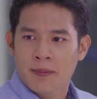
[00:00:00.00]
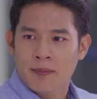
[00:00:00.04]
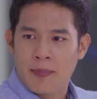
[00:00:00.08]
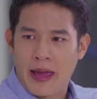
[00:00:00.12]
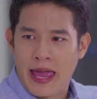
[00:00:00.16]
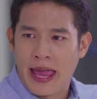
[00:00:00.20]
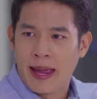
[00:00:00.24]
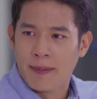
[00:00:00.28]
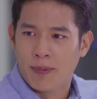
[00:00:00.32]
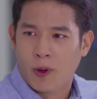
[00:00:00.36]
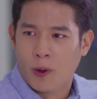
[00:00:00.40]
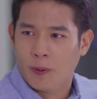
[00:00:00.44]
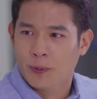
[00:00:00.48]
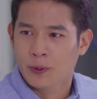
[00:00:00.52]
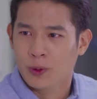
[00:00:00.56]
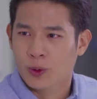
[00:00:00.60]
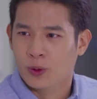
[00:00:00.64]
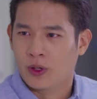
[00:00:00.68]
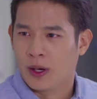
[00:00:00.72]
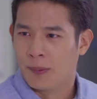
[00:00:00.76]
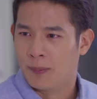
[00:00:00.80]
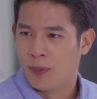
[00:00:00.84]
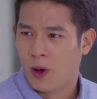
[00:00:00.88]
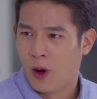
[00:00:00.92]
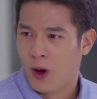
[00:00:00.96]
แม่ผมอยู่
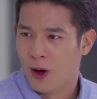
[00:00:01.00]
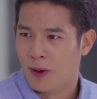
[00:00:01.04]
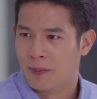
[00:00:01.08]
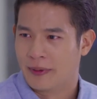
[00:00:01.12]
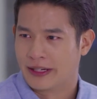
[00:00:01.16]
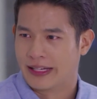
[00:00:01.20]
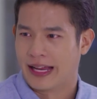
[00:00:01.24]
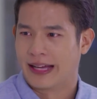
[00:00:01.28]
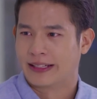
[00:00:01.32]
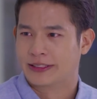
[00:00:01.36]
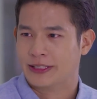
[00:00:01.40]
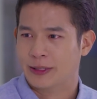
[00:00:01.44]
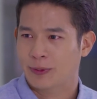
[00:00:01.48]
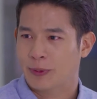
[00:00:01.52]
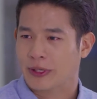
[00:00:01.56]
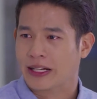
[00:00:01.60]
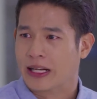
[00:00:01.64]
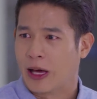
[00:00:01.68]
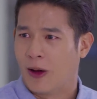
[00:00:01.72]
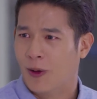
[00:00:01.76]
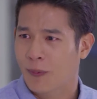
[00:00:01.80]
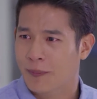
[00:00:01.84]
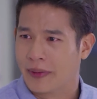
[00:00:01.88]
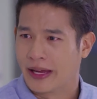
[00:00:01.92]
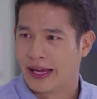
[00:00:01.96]
กับพ่อมาทั้งชีวิต
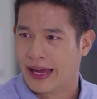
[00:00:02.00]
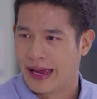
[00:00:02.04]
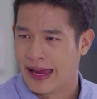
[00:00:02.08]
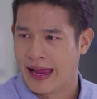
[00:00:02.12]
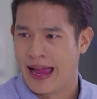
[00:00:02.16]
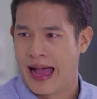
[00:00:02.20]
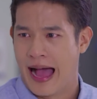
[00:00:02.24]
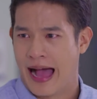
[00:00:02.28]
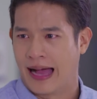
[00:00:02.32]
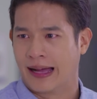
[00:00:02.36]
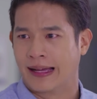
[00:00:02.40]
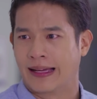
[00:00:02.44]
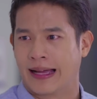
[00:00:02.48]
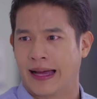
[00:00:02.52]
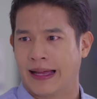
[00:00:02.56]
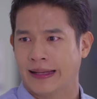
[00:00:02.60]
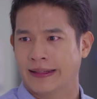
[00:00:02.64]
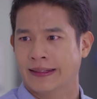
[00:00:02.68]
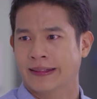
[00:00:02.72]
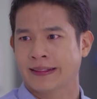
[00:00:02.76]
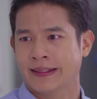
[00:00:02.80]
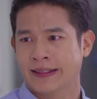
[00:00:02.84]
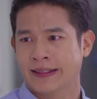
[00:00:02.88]
เขาไม่เคยห่างกัน